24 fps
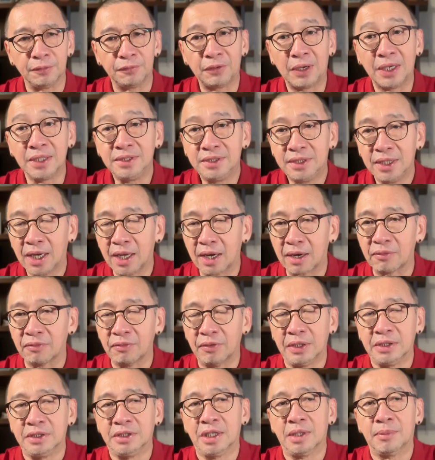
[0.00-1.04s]
Fajar,
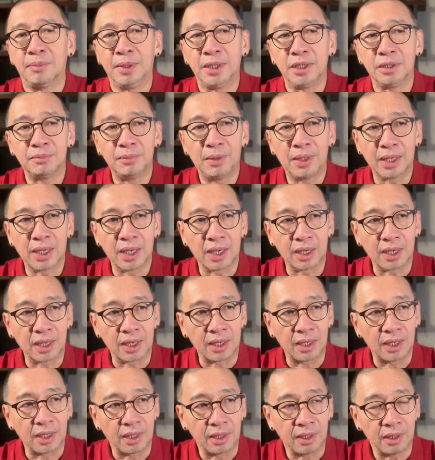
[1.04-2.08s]
Fajar main sebagai
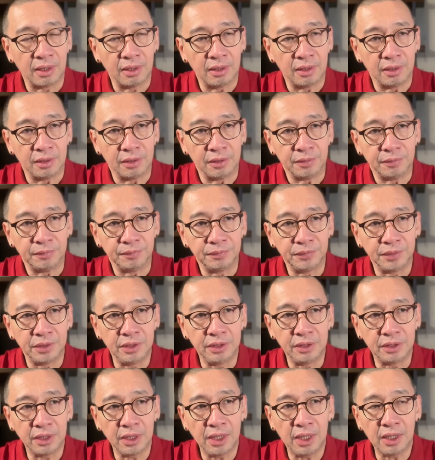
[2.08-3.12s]
kanan. Um,
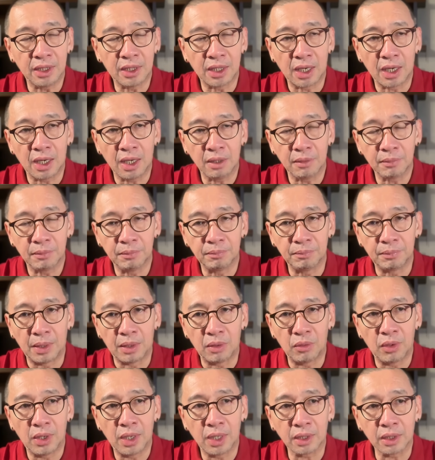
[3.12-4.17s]
intinya adalah
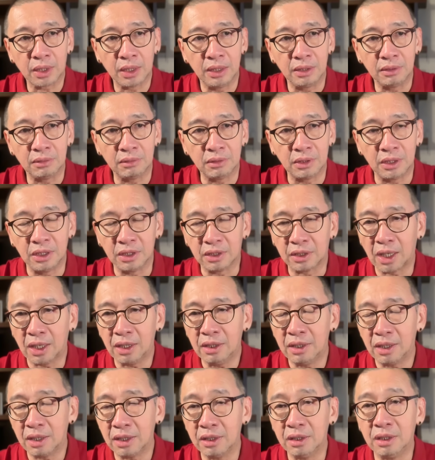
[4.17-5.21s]
bahwa
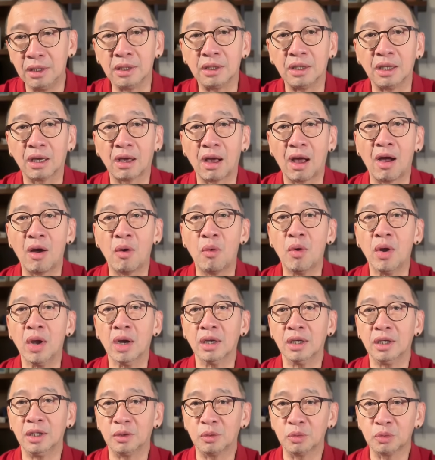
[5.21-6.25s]
kita dari detik
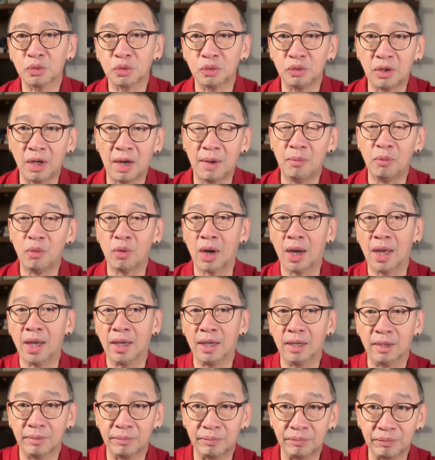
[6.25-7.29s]
awal itu sudah
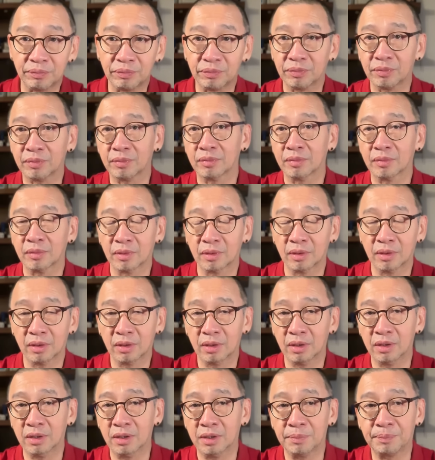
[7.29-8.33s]
mulai
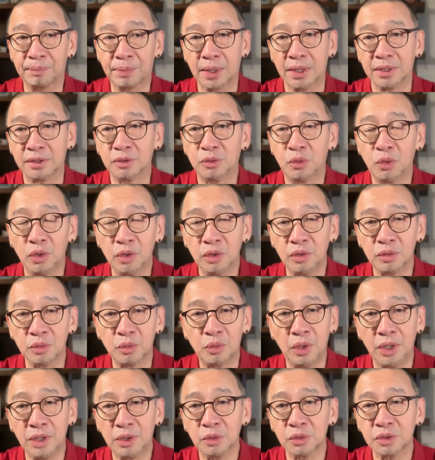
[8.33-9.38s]
ngepres. Gue,
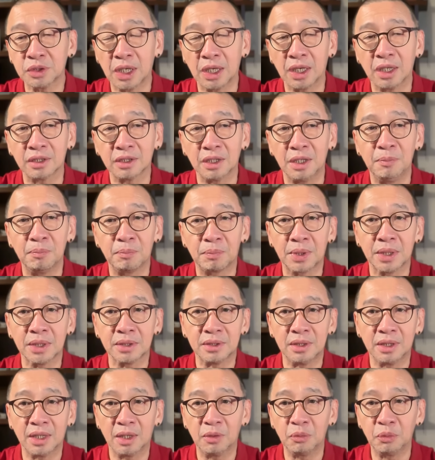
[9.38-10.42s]
gue itu sangat
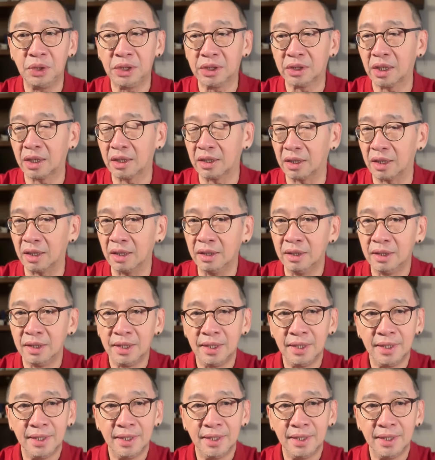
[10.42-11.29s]
impress dengan Witan ya.